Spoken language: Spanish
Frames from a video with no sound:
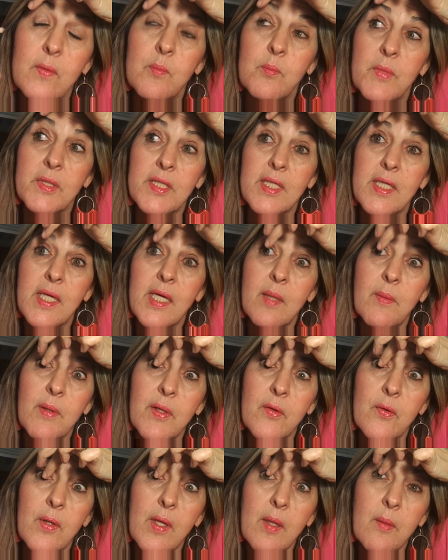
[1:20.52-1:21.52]
Me tenéis que
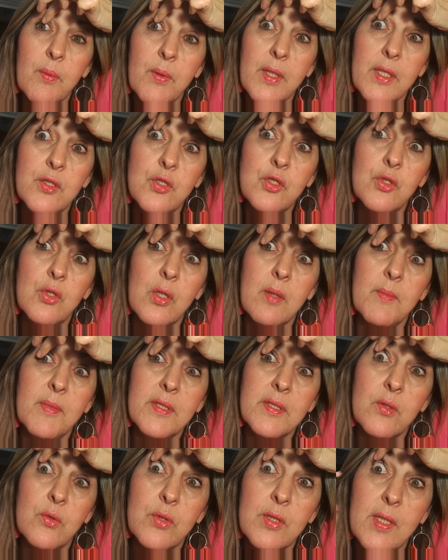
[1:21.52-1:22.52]
perdonar porque yo
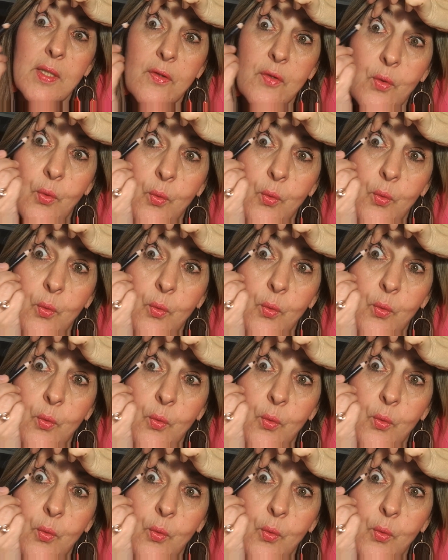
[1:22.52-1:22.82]
normalmente utilizo